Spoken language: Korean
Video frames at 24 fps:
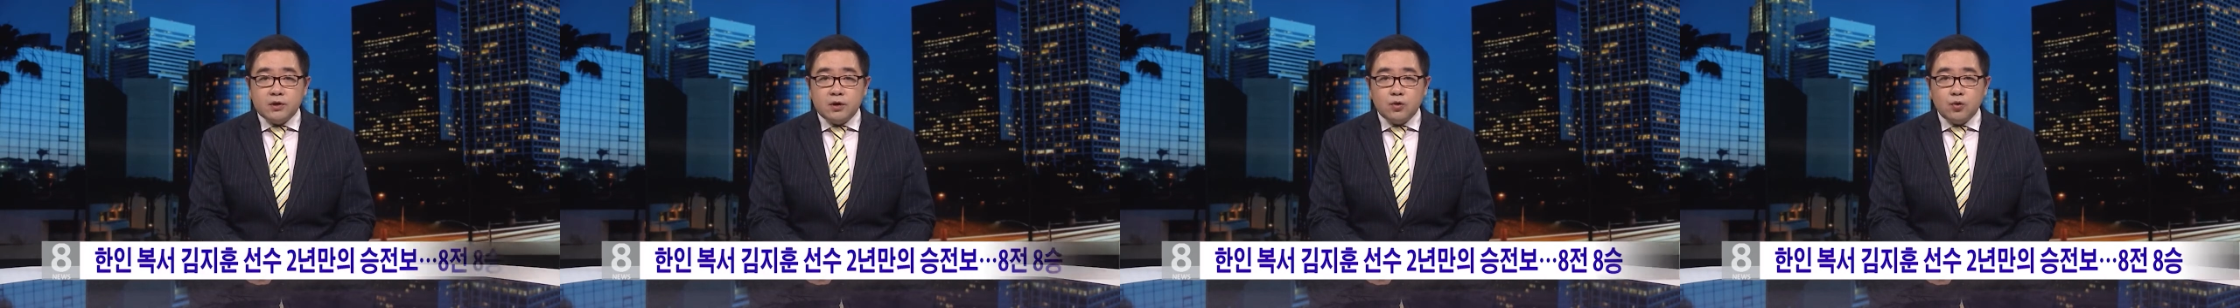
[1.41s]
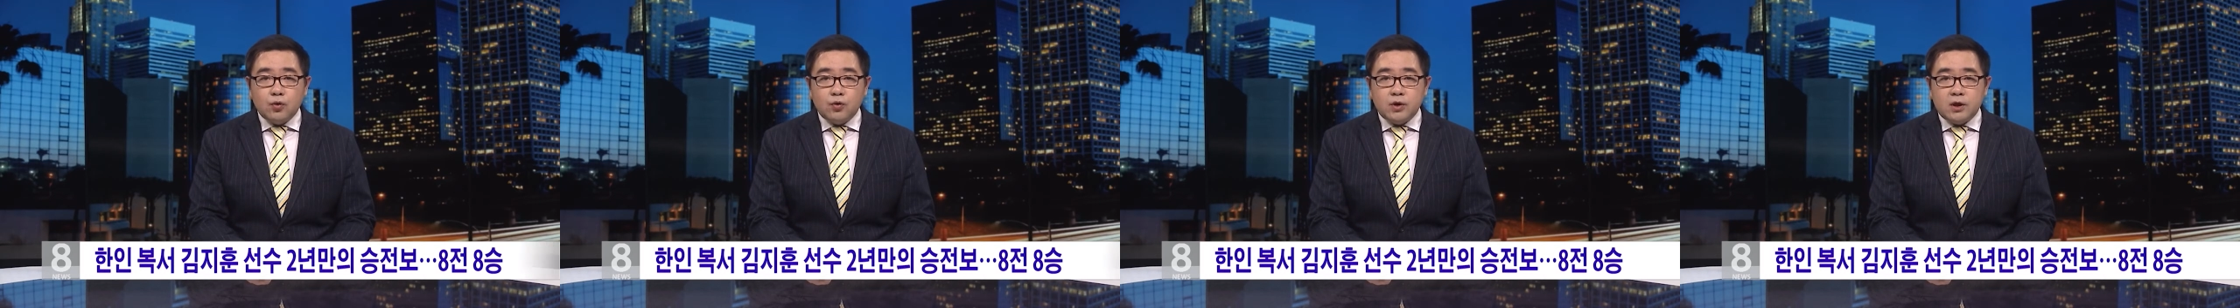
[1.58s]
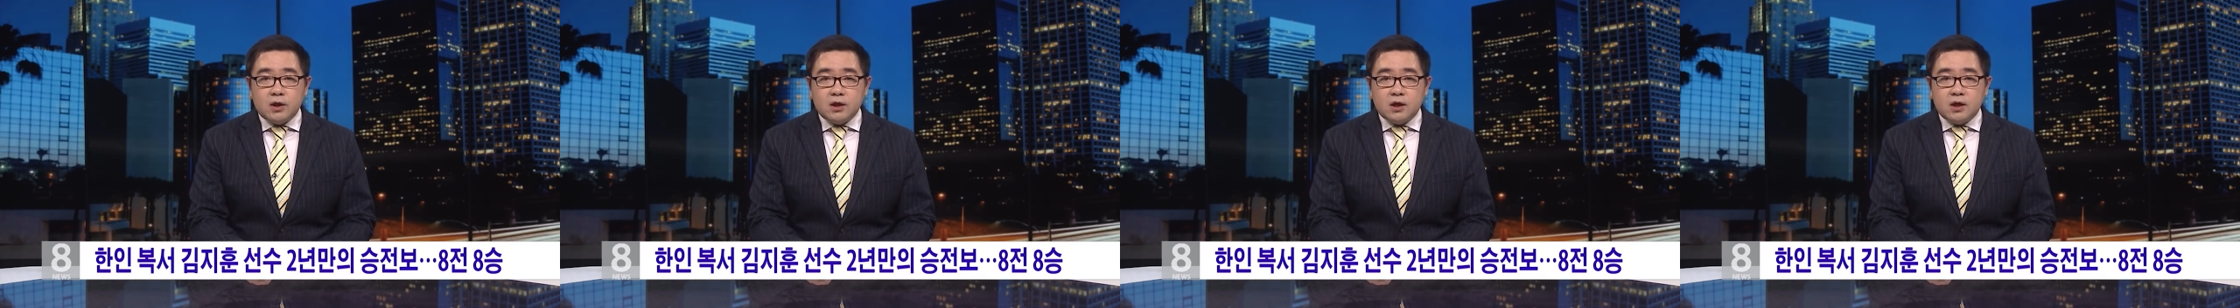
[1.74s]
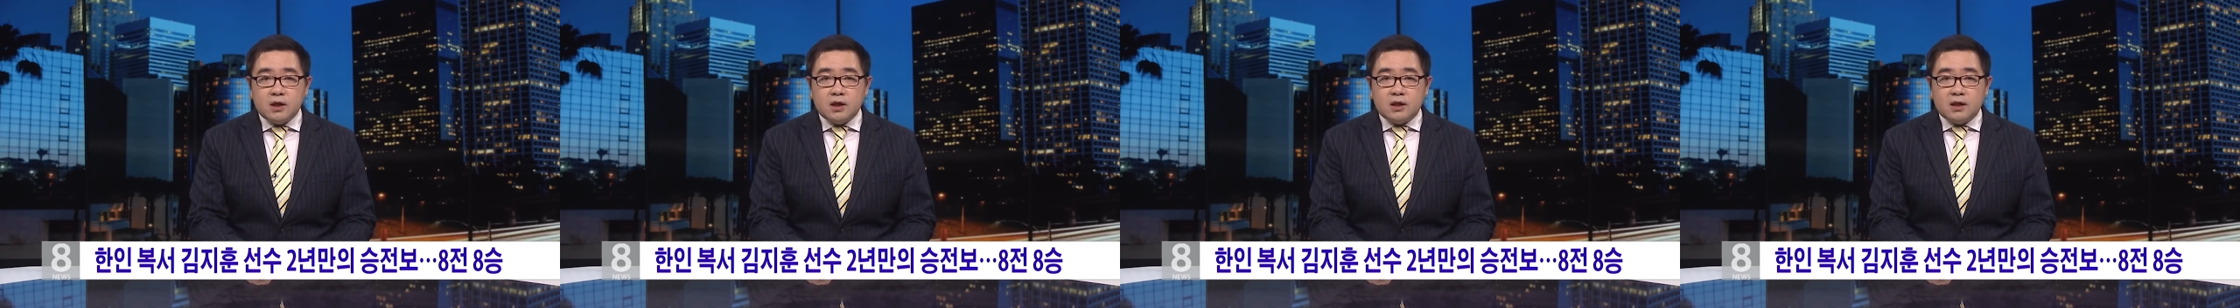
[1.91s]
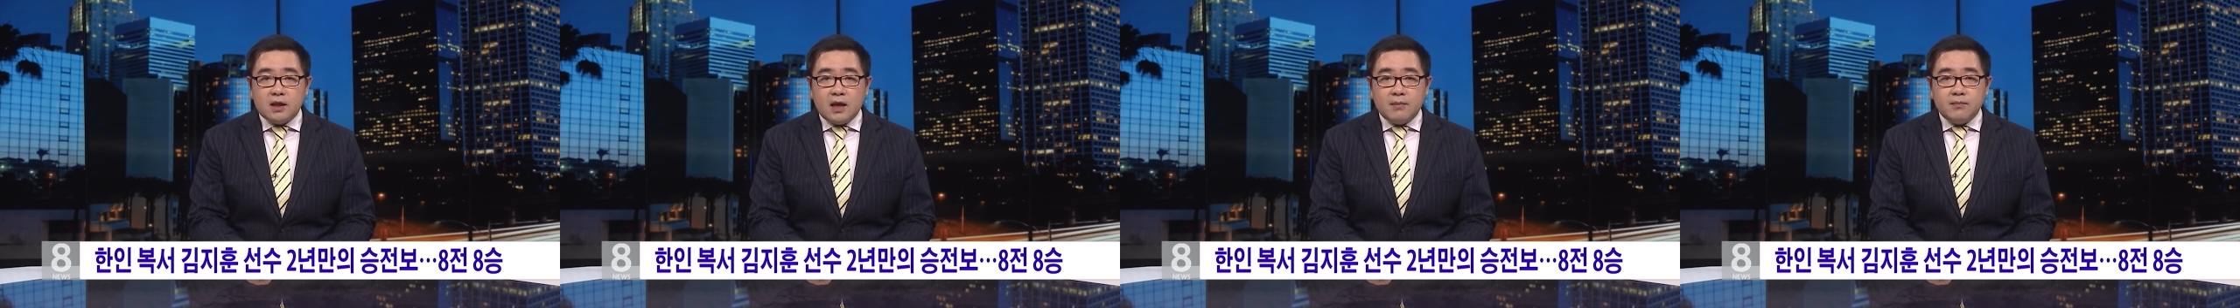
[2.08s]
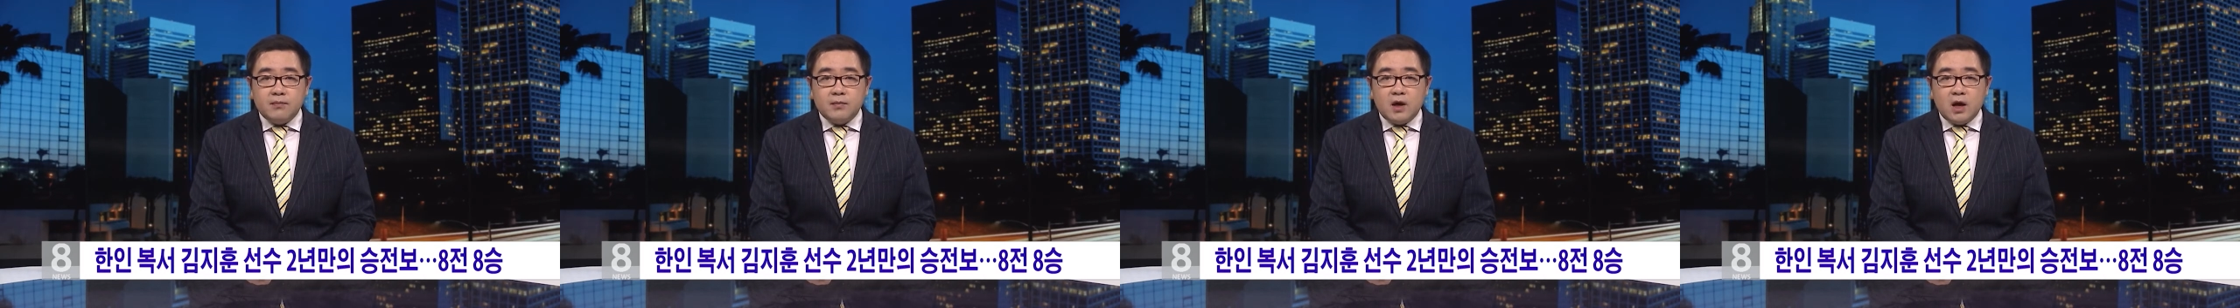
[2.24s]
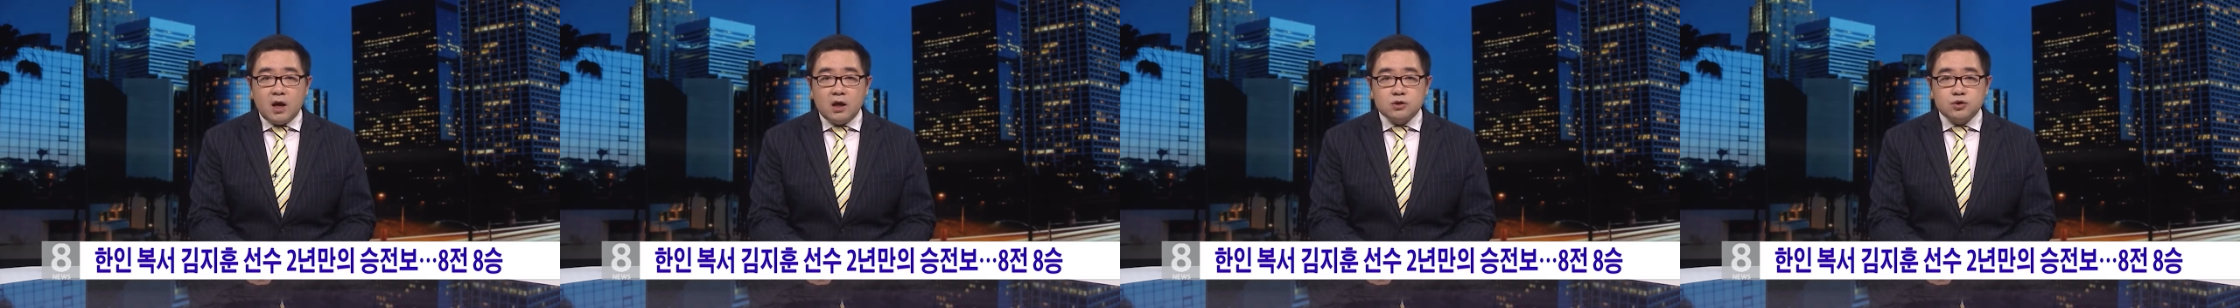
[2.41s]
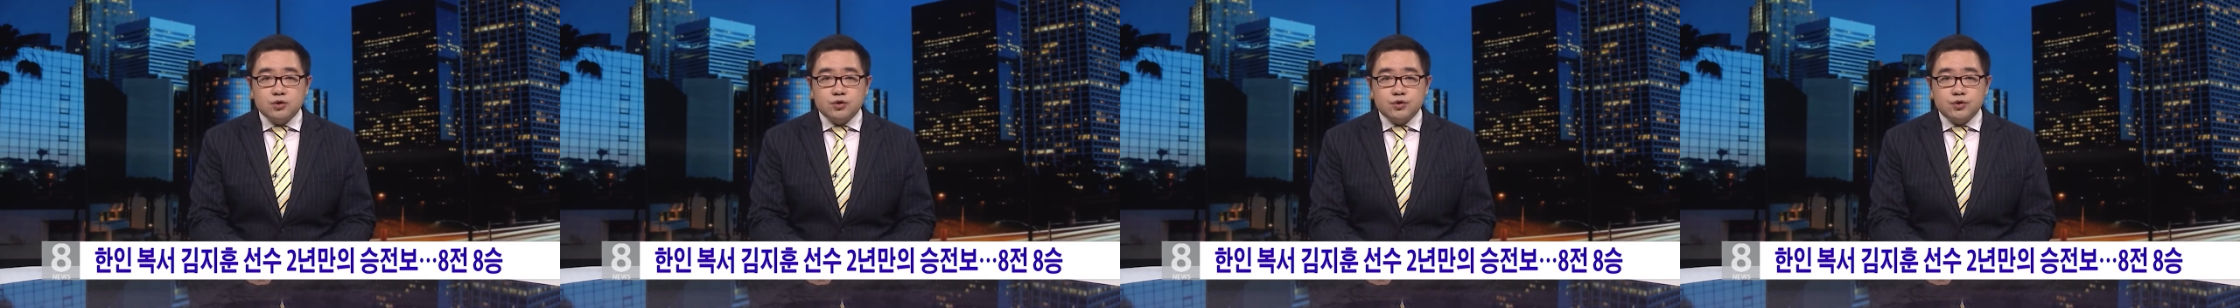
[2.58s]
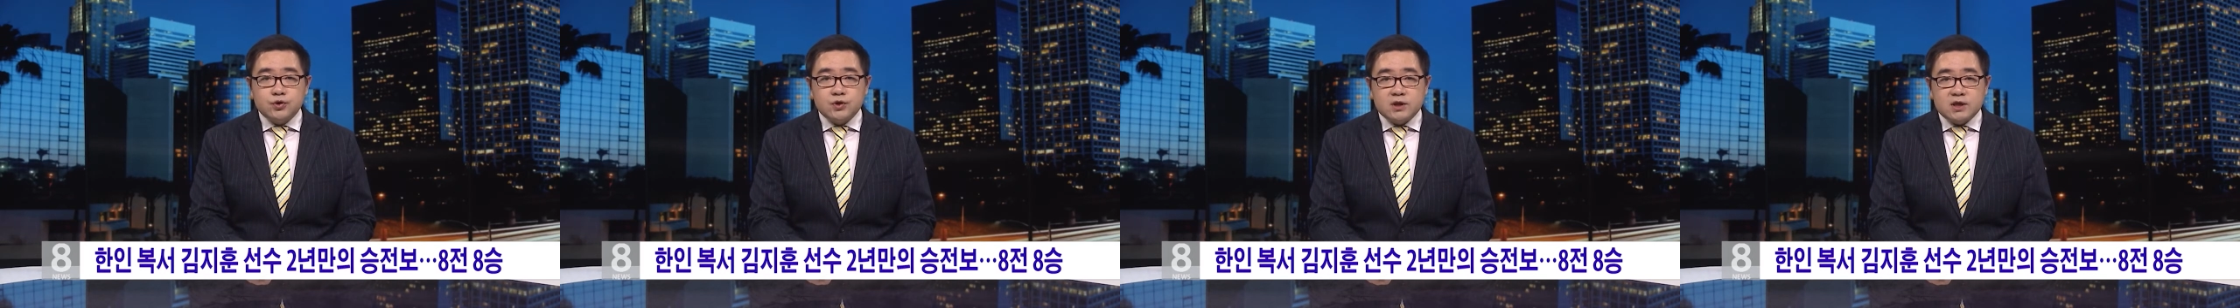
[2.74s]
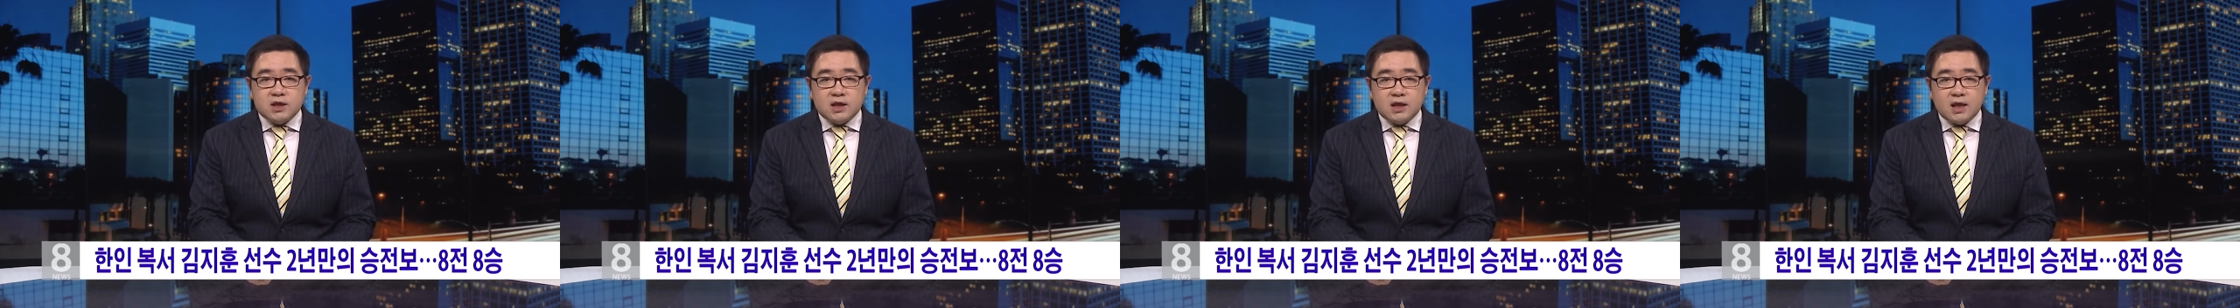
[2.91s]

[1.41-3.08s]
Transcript: 노리는 남가주 출신